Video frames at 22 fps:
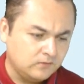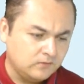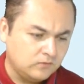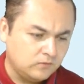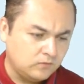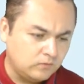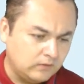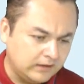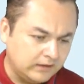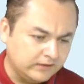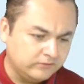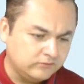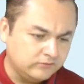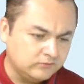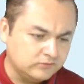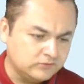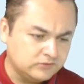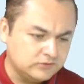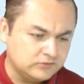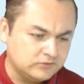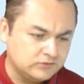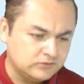
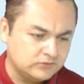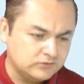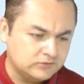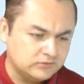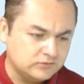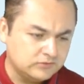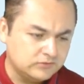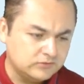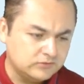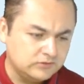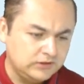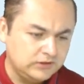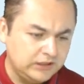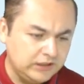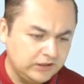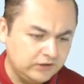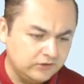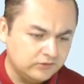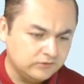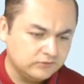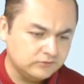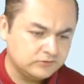¿cuántos
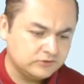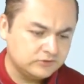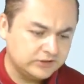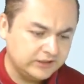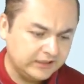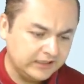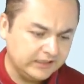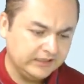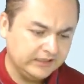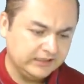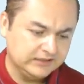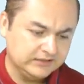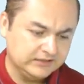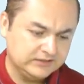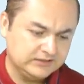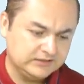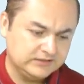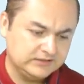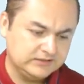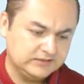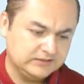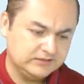niños
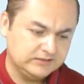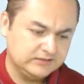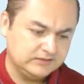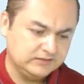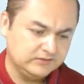tienes?